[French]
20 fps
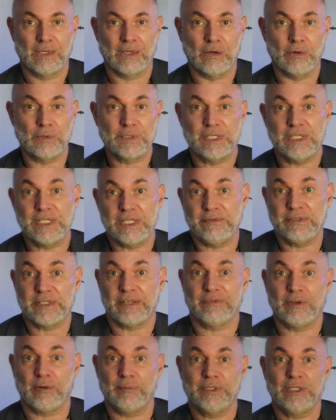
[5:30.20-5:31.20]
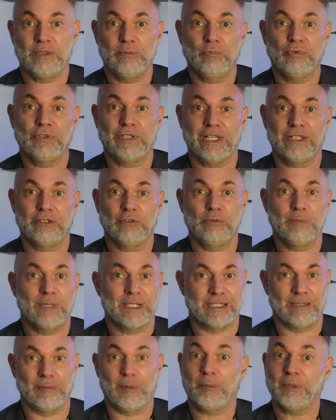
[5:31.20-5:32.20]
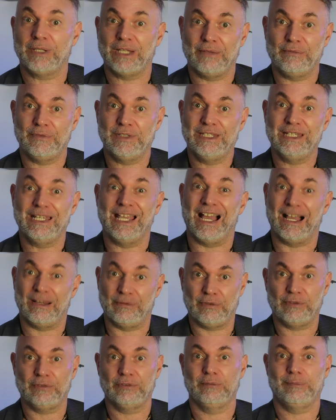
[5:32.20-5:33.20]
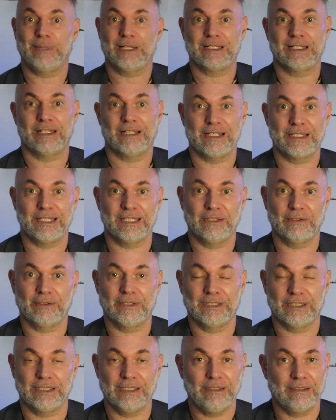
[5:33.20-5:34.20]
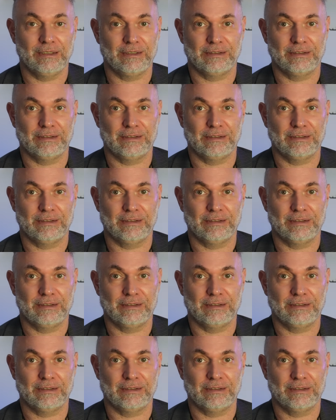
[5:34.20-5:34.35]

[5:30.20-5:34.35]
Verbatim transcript: Aussi, si vous avez emmené une bouteille d'eau, ben, c'est le moment de la vider avant de passer à la sécurité,